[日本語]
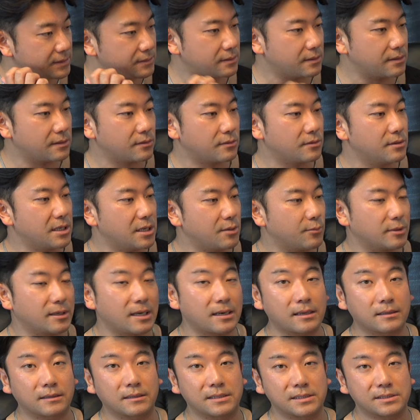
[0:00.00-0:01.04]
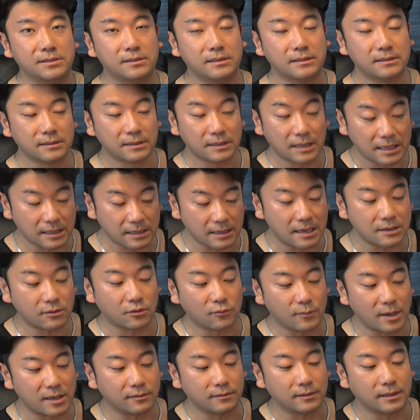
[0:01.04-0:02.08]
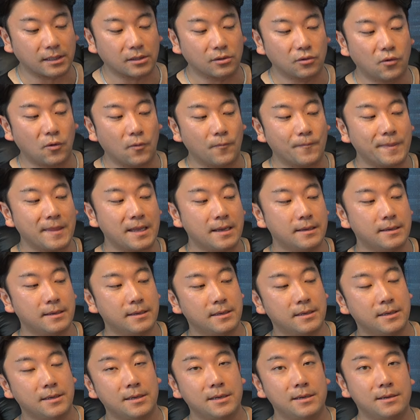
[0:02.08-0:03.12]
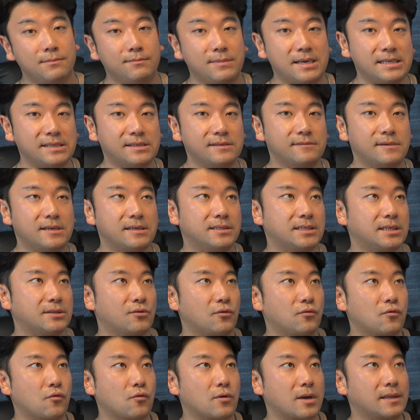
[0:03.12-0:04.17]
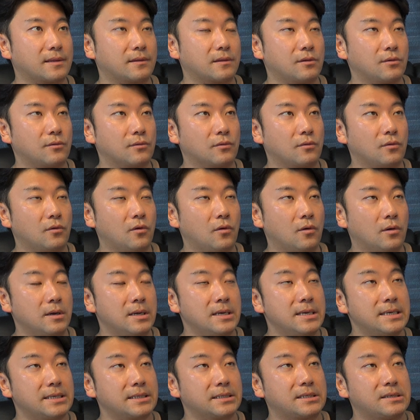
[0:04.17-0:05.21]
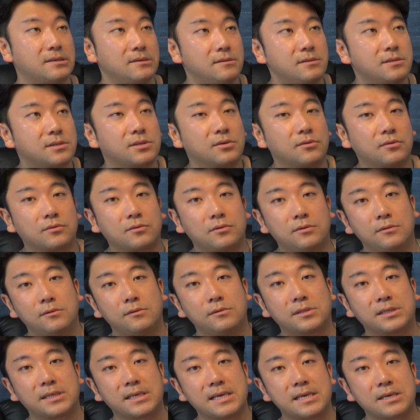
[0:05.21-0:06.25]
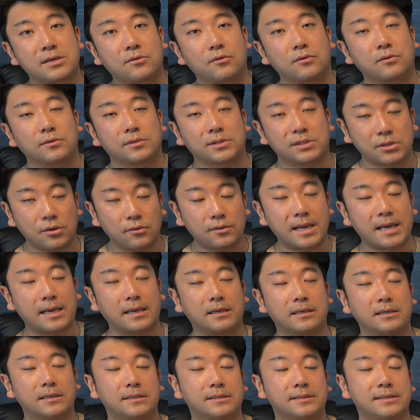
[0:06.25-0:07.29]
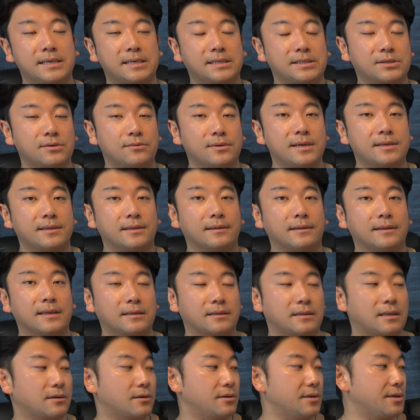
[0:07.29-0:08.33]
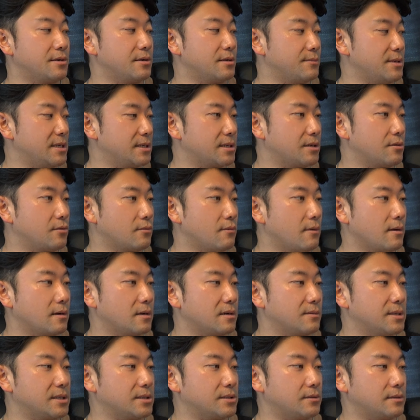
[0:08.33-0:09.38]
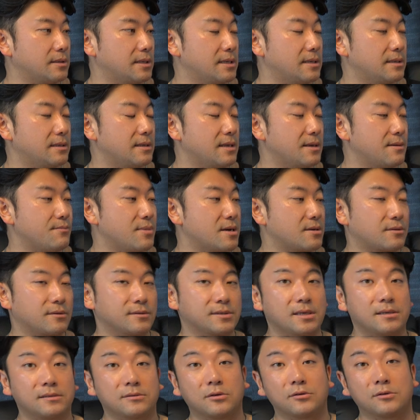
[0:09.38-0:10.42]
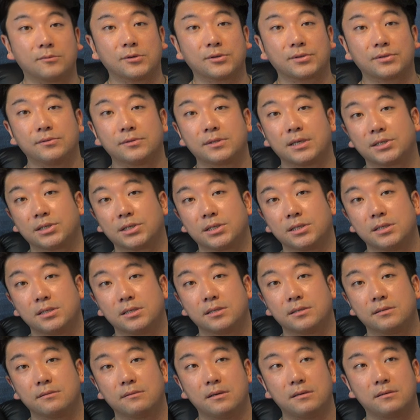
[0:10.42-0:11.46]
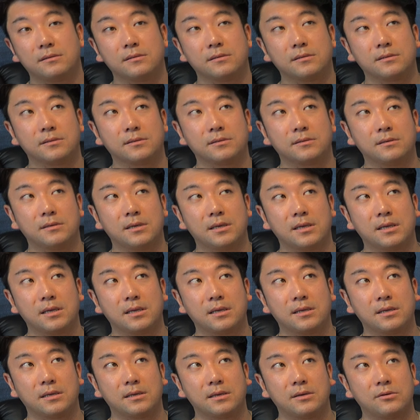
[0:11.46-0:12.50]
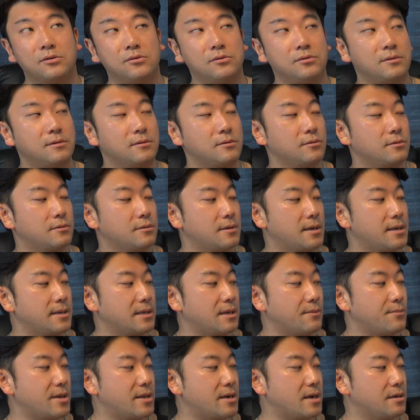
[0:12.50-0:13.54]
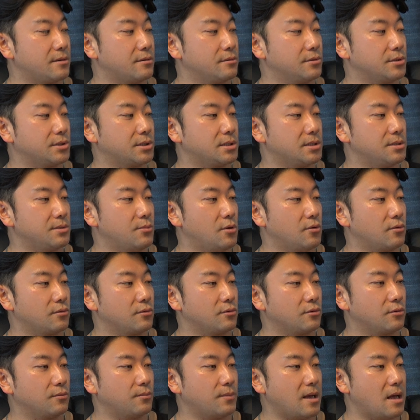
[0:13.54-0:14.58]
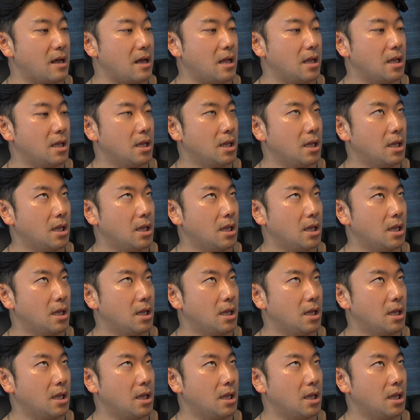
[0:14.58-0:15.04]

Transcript: ずっていう国でもなかったですないともあるんだけど、まずはじゃあどこかっていうと、旧ソ構成国ソ連ね、ソ連だった国々皆さんよく分かりますよね。でバルト三国もそうだし、いわゆる、ウクライナ、ベラルーシ、モルドバ、